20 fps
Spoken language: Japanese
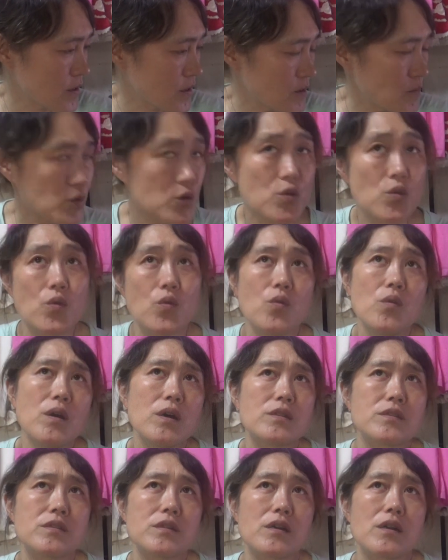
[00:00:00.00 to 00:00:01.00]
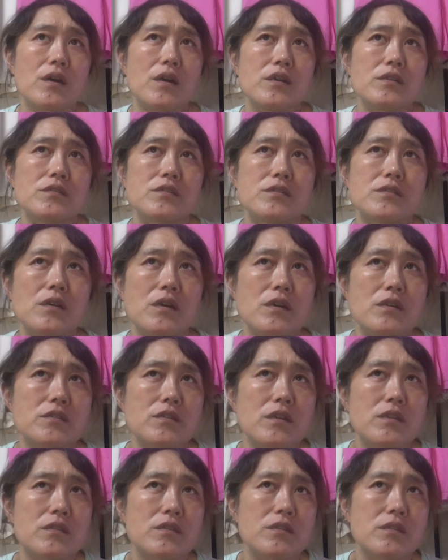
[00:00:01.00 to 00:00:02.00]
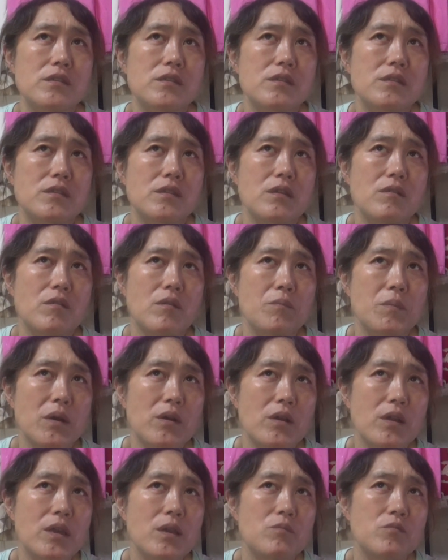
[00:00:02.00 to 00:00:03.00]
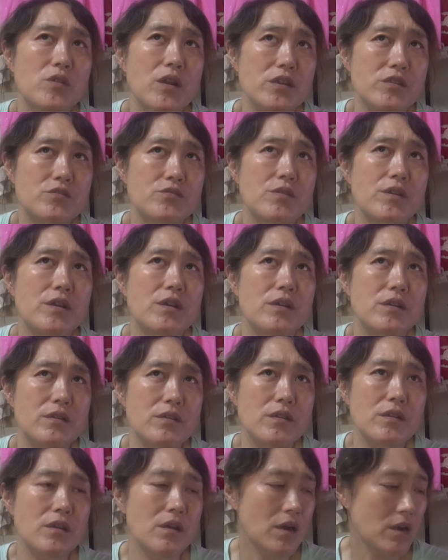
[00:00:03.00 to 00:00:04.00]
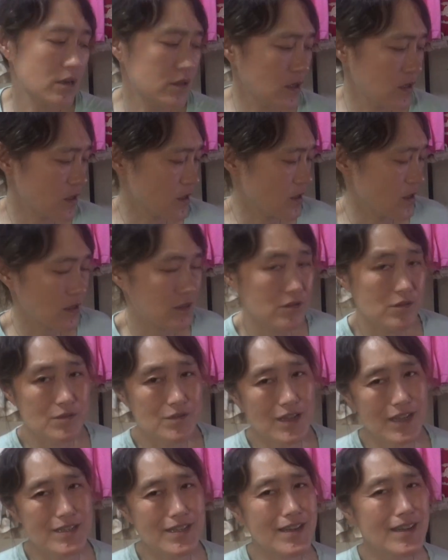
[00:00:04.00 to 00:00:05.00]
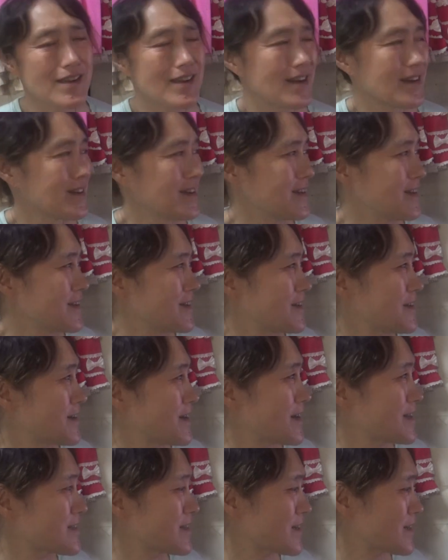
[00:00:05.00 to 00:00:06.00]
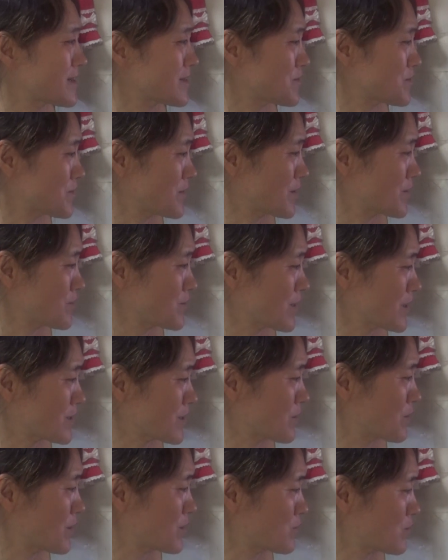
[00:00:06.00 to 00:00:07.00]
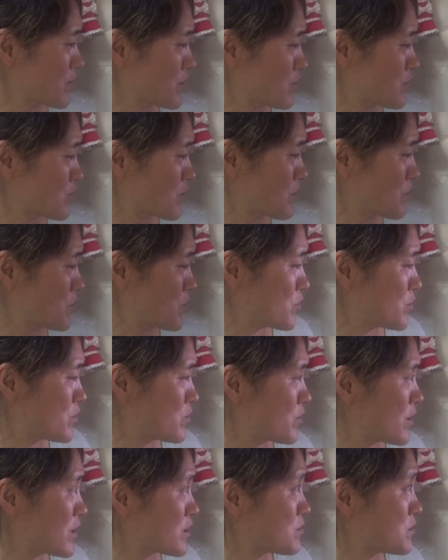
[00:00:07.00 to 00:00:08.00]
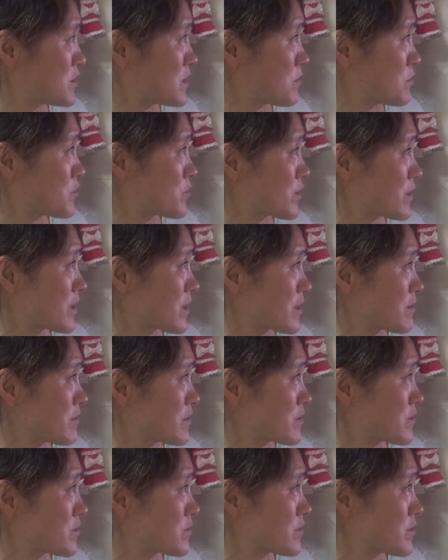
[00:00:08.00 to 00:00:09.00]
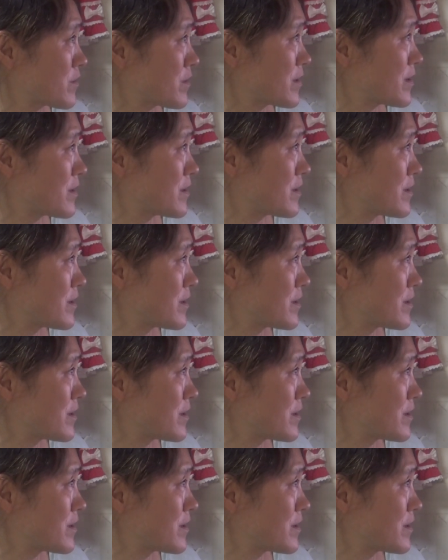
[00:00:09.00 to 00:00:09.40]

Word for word: 今日終わったら明日明後日手はまあゲームラッシュやからねあ先生朝から朝からあの朝ごはん動画で言って病院の休み調べとかなか忘れてよ